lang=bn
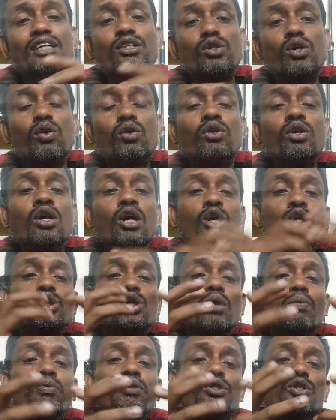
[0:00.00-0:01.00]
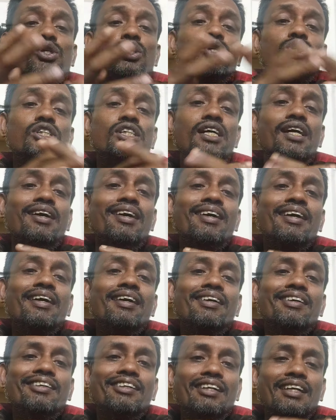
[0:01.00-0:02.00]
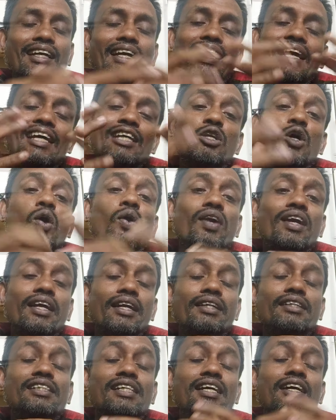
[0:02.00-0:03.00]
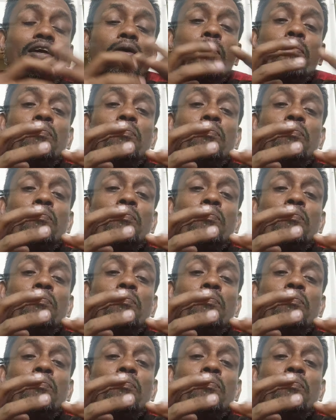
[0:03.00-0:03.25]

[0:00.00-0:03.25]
চলন সব কিছুই হচ্ছে এই ধরনের যে